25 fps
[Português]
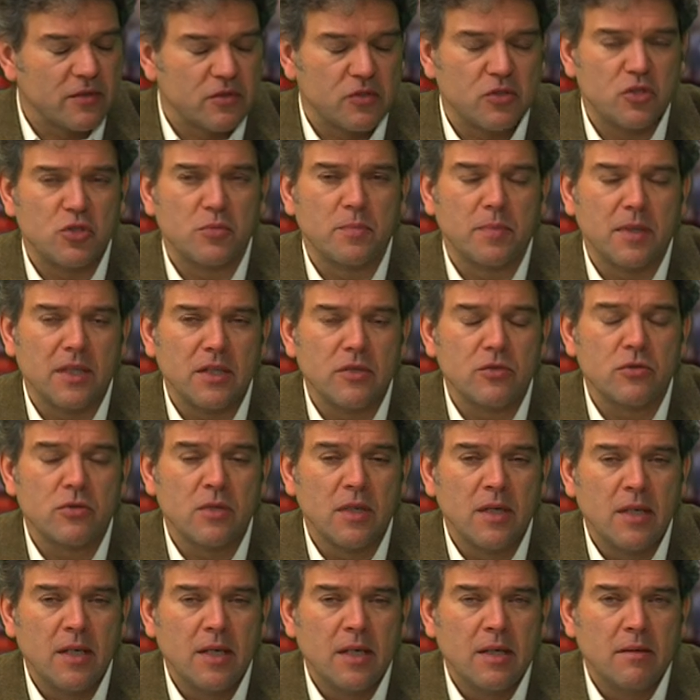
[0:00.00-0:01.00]
de despejo,
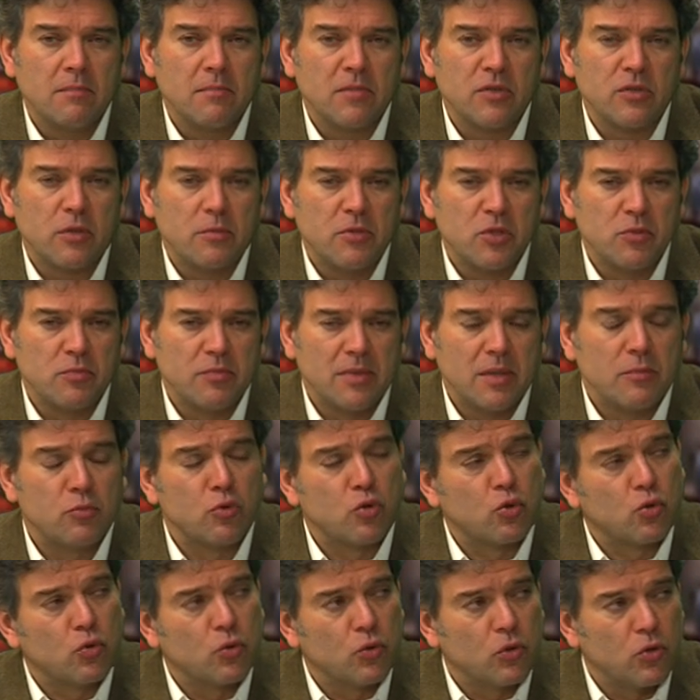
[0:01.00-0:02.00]
mas ao mesmo tempo
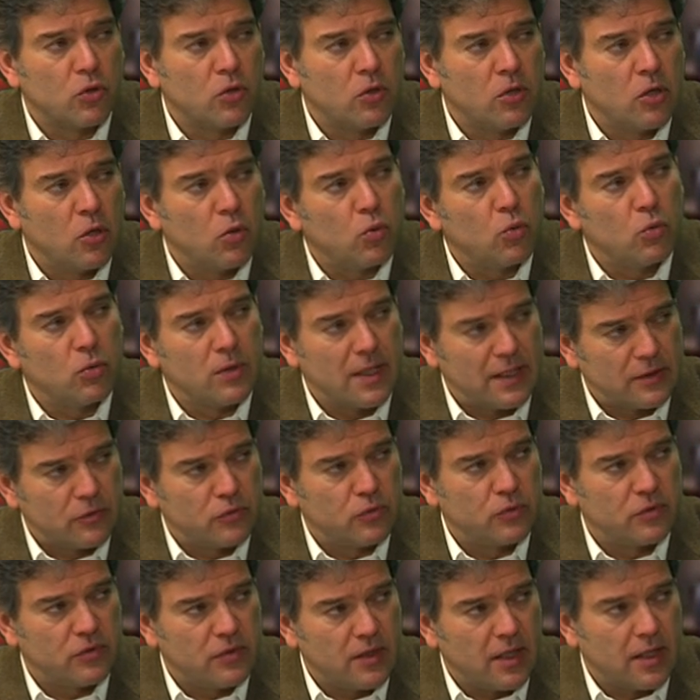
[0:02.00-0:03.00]
descurou o lado
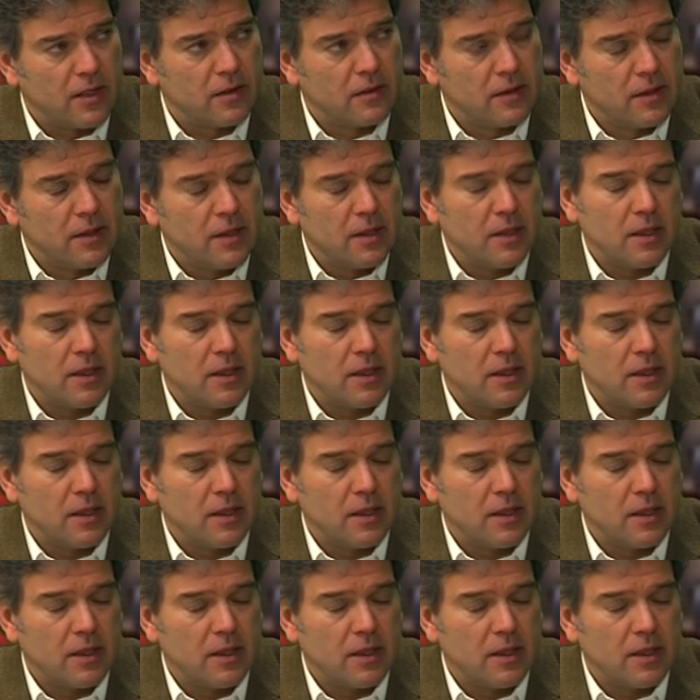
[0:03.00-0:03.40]
social.